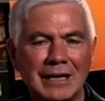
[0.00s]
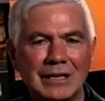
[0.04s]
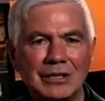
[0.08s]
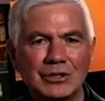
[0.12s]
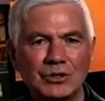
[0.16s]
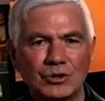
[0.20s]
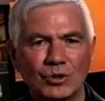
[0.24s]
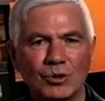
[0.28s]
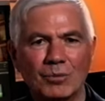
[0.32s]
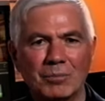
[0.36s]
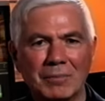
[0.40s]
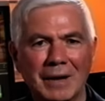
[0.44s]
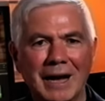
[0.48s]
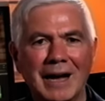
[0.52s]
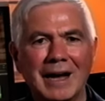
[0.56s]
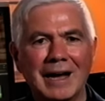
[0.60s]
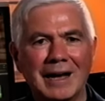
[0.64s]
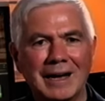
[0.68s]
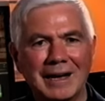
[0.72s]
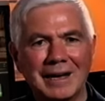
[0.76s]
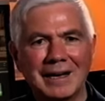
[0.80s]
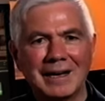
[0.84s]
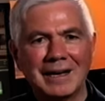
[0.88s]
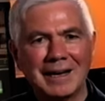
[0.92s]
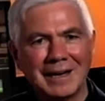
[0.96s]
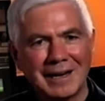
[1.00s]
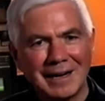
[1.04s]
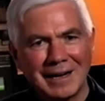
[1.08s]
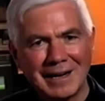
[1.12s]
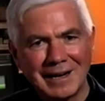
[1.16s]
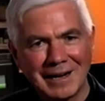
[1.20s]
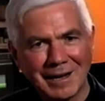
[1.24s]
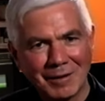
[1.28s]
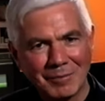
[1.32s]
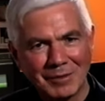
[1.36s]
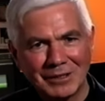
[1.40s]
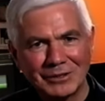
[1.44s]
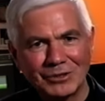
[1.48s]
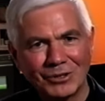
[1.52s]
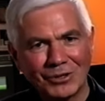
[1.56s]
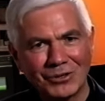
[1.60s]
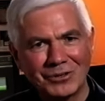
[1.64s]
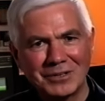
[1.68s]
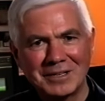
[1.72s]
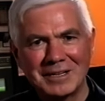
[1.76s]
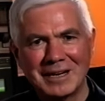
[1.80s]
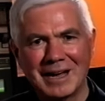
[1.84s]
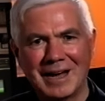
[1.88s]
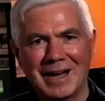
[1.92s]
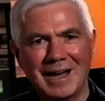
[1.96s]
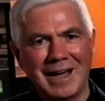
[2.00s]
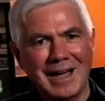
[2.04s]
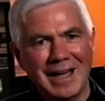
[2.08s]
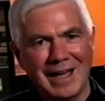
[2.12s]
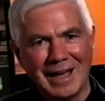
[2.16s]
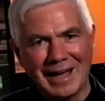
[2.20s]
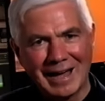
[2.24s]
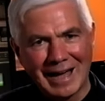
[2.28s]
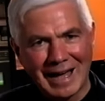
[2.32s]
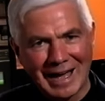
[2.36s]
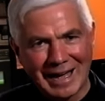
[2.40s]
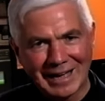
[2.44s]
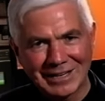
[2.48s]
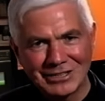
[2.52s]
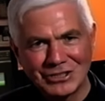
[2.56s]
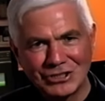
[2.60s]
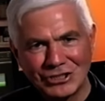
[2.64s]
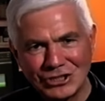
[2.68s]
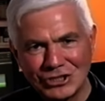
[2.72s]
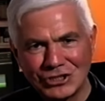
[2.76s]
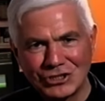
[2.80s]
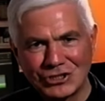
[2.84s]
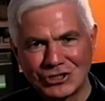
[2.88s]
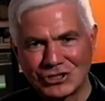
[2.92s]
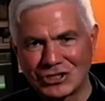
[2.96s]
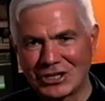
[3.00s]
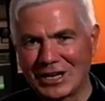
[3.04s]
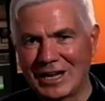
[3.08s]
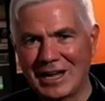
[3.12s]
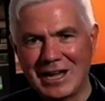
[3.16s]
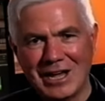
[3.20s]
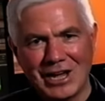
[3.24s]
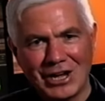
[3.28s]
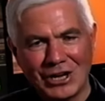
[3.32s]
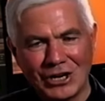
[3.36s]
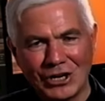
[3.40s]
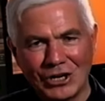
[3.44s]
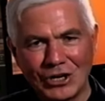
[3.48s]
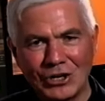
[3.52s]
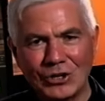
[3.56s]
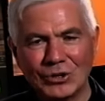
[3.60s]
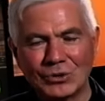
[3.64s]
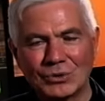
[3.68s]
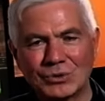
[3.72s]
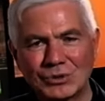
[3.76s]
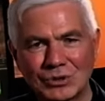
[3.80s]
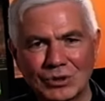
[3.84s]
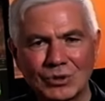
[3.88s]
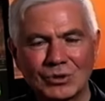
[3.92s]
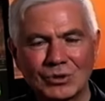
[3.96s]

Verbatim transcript: Insomma, la Madonna agisce non